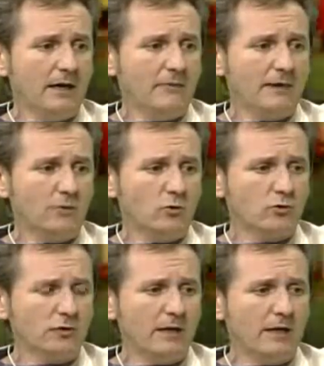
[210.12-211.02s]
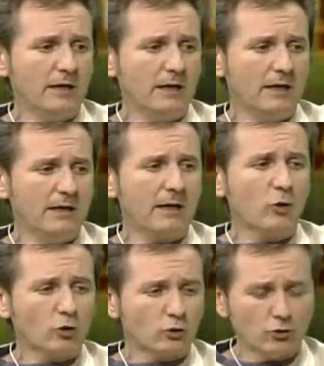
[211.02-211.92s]
hablamos de
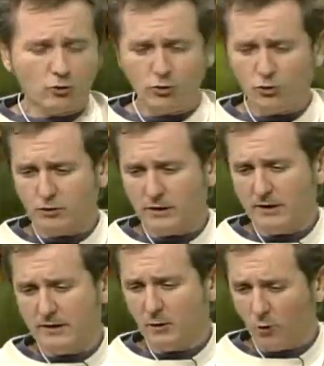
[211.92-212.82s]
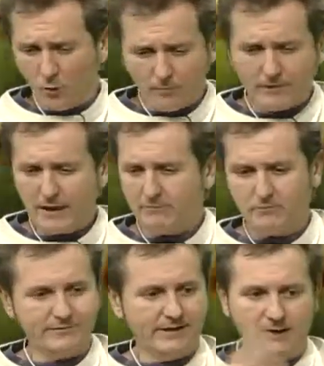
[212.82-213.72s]
cortos, de Colombia,
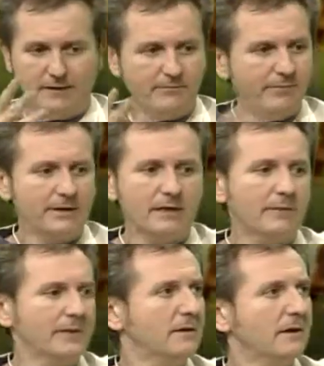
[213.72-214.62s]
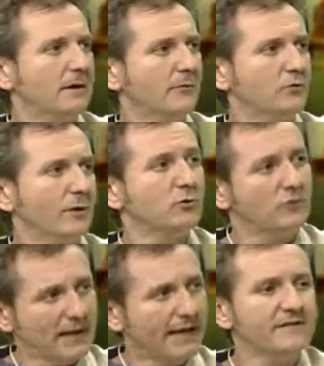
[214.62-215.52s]
si es que prácticamente de
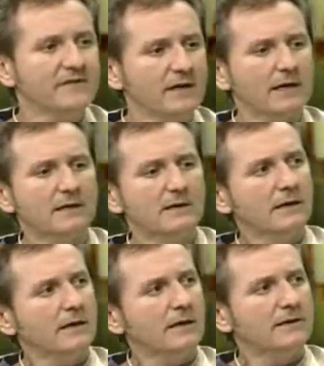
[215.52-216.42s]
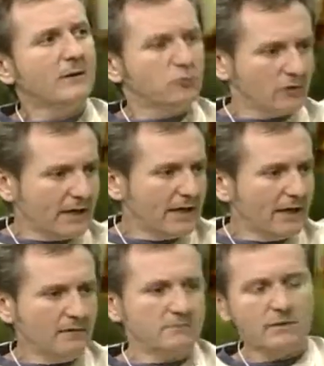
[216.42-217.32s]
de la India, de
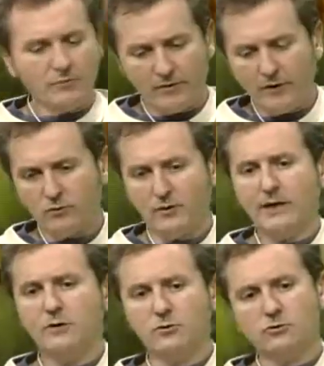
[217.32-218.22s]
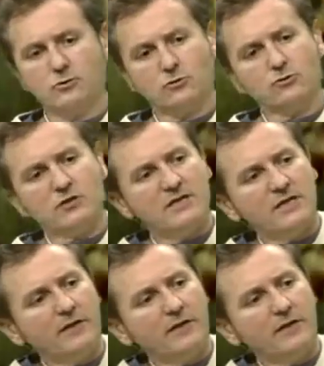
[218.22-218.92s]
Australia, que por cierto hay dos cortos en